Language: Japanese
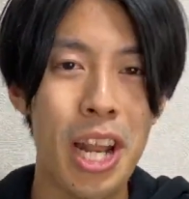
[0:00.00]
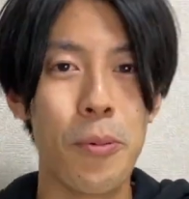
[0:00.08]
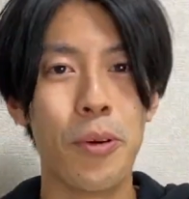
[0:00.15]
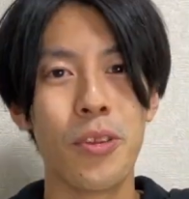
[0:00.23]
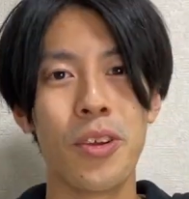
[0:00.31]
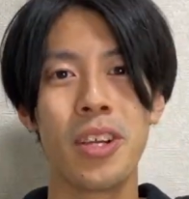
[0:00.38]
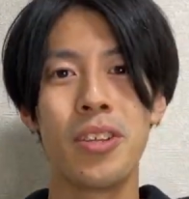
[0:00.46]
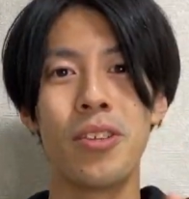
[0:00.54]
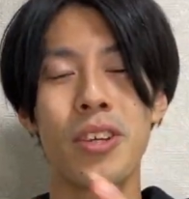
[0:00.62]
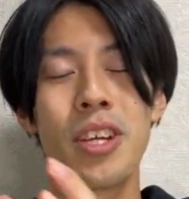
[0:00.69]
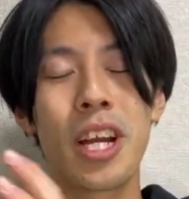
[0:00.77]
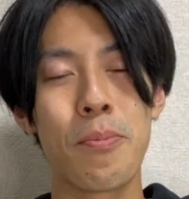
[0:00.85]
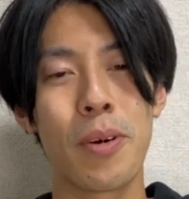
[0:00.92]
レポート引き
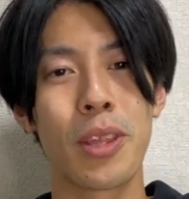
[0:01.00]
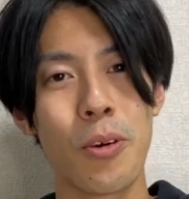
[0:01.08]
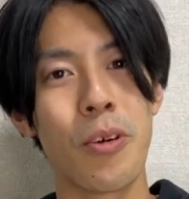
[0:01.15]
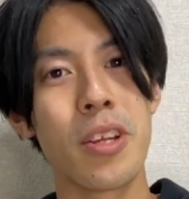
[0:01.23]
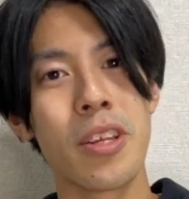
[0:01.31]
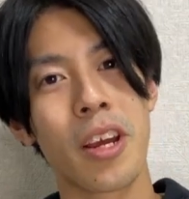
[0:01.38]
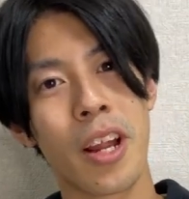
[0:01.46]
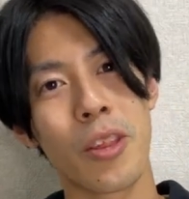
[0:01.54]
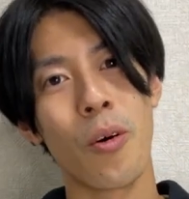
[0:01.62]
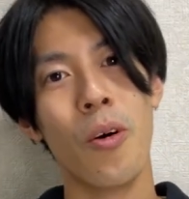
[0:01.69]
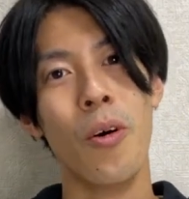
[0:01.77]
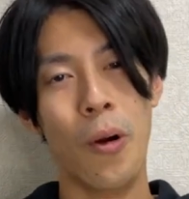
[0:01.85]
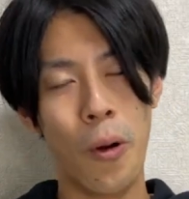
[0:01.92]
続き頑張った方がいいんじゃないかな
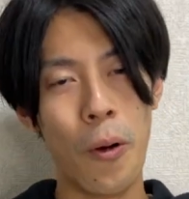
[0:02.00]
と。